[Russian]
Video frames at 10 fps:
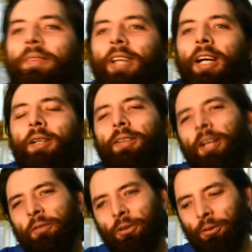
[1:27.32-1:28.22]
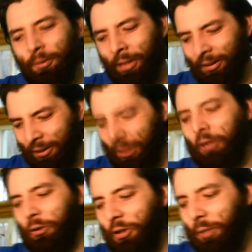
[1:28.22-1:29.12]
Да. да, главное, что ребята, те,
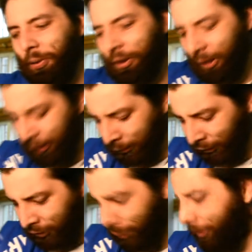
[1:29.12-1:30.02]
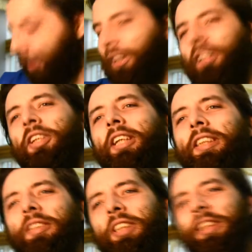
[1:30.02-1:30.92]
которые не пришли, во основном сделали это ради
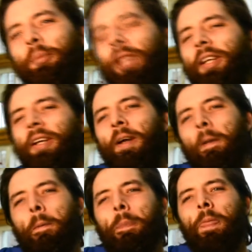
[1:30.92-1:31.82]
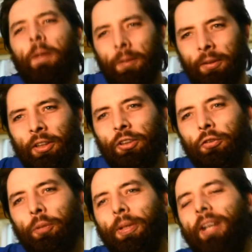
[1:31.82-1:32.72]
своих семей. Так
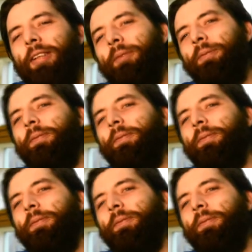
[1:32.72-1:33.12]
что все правильно.